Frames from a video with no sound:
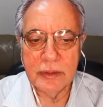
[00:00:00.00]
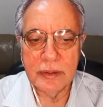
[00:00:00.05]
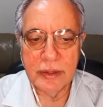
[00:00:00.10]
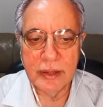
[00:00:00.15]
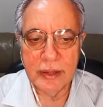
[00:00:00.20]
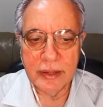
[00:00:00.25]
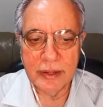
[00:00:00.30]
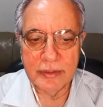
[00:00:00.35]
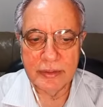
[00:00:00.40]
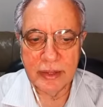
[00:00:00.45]

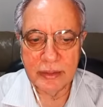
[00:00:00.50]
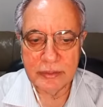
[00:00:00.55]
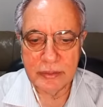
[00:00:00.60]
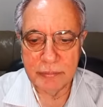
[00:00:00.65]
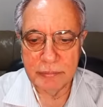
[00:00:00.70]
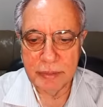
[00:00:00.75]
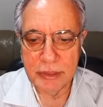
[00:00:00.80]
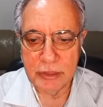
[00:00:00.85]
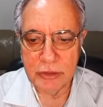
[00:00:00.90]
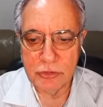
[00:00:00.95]
era
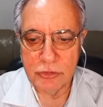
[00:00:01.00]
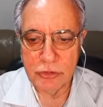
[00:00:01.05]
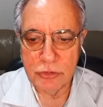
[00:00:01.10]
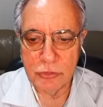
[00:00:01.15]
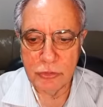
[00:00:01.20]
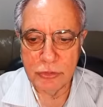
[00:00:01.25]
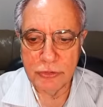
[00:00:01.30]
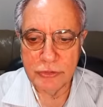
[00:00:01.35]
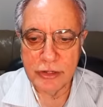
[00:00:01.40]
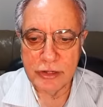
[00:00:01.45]
exatamente
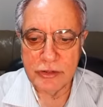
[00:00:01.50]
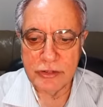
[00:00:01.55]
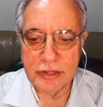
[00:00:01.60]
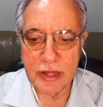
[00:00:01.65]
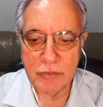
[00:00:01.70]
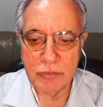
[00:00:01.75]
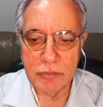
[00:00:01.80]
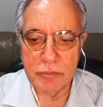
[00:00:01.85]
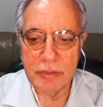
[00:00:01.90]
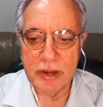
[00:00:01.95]
onde eles
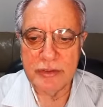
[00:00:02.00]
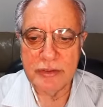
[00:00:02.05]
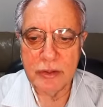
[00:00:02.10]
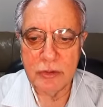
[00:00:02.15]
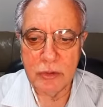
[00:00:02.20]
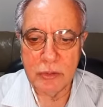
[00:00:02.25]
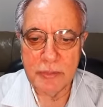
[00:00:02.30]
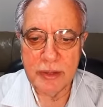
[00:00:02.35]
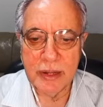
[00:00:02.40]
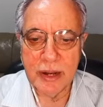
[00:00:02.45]
estavam mais
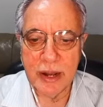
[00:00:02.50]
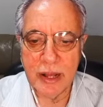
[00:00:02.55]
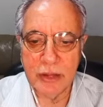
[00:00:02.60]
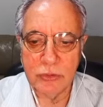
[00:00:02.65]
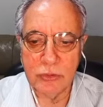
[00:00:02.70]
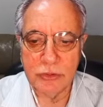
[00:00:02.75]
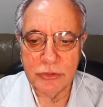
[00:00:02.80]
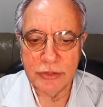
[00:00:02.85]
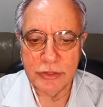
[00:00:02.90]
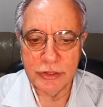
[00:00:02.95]
aglomerados,
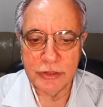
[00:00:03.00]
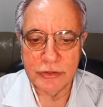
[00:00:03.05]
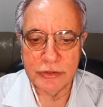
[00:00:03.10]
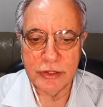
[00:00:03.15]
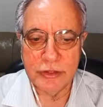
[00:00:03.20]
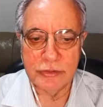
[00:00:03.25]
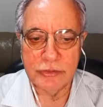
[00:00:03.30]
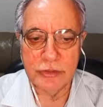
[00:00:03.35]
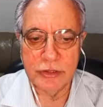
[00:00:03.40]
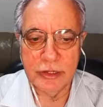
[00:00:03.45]
ou seja,
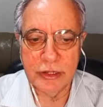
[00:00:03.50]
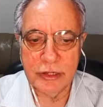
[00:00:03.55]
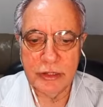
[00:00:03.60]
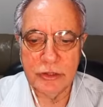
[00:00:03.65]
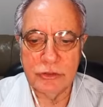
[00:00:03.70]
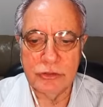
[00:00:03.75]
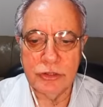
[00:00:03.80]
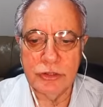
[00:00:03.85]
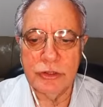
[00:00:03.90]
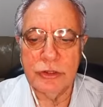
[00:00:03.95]

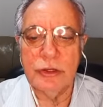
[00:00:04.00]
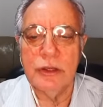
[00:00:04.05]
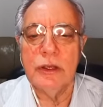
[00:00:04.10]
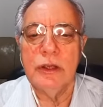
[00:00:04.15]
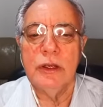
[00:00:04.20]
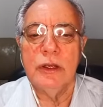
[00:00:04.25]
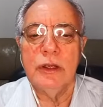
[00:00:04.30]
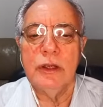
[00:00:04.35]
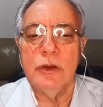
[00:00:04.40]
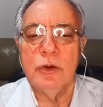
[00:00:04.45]
diante
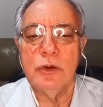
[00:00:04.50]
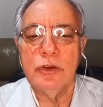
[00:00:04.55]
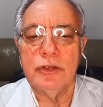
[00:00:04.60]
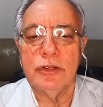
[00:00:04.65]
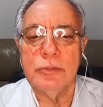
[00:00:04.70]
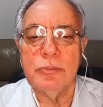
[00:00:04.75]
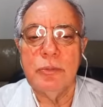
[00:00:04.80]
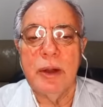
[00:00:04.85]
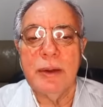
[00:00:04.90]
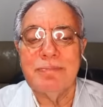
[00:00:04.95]
onde se
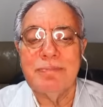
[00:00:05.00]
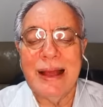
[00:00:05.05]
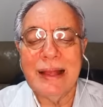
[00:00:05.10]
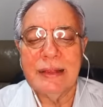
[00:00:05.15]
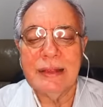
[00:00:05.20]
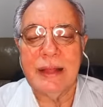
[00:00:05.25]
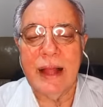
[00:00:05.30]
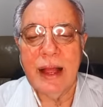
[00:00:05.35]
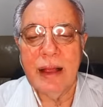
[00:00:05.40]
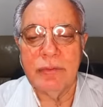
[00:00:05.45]

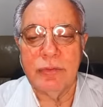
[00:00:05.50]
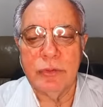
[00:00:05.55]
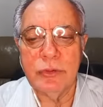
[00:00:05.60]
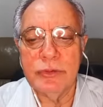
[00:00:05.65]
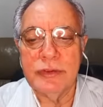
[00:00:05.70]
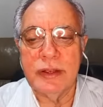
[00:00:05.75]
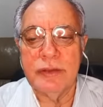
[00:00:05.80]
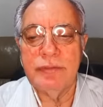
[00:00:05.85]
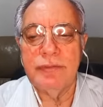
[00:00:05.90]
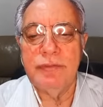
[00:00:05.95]
matava,
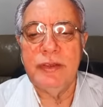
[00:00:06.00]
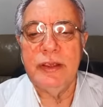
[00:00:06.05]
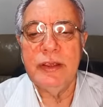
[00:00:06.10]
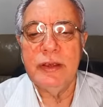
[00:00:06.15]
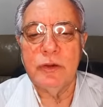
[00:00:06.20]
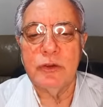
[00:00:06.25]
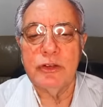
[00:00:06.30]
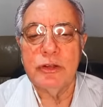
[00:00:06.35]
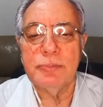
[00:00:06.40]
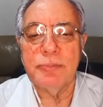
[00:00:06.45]
onde
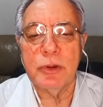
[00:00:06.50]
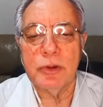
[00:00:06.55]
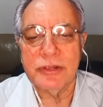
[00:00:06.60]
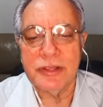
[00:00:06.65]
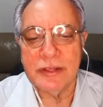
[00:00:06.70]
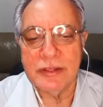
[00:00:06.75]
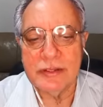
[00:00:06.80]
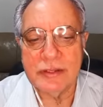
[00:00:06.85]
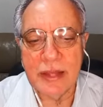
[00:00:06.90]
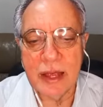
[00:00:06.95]
havia, onde se
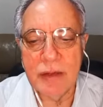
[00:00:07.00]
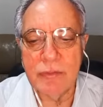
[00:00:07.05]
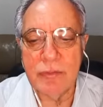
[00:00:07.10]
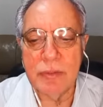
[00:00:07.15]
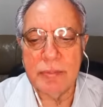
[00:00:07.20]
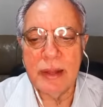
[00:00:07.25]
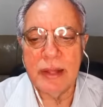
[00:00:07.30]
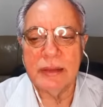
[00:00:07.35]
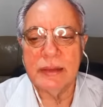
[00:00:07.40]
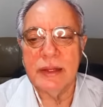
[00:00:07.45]
processava a
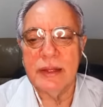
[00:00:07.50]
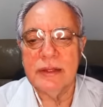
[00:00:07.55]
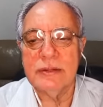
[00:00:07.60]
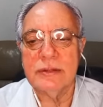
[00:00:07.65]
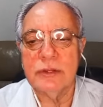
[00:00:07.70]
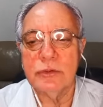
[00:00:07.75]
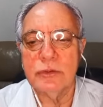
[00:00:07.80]
matança